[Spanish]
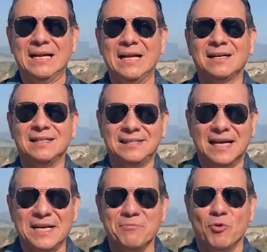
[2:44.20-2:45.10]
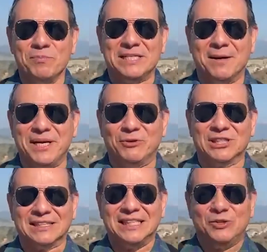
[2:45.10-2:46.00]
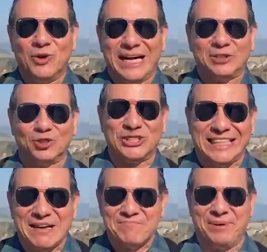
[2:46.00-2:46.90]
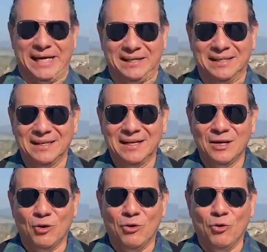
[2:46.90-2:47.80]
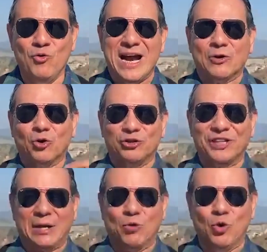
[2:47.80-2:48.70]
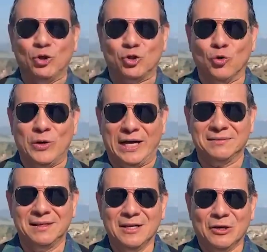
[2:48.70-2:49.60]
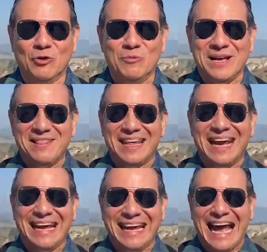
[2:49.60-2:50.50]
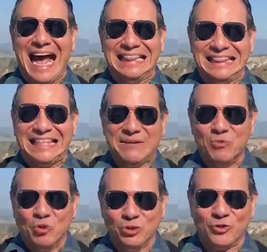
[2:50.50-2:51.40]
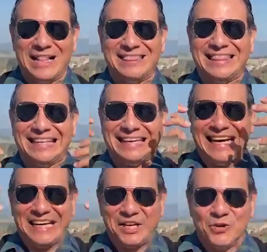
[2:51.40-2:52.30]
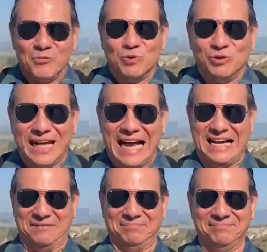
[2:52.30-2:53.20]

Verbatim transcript: El cristianismo, mis amigos, ha sido eso siempre, una contracultura, un mensaje antimundo, antirreligión mundana.